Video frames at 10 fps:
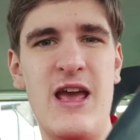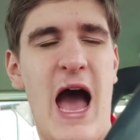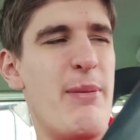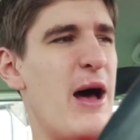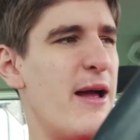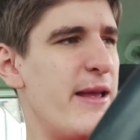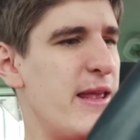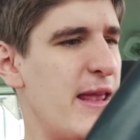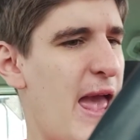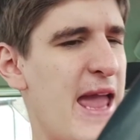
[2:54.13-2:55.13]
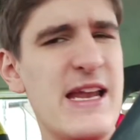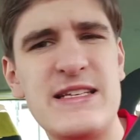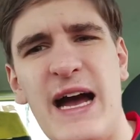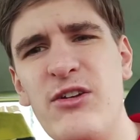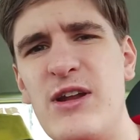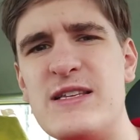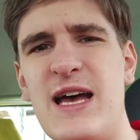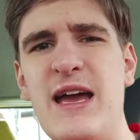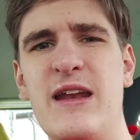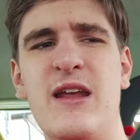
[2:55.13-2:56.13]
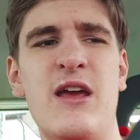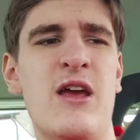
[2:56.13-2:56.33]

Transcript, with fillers: Aber, ey, das kann doch nicht sein.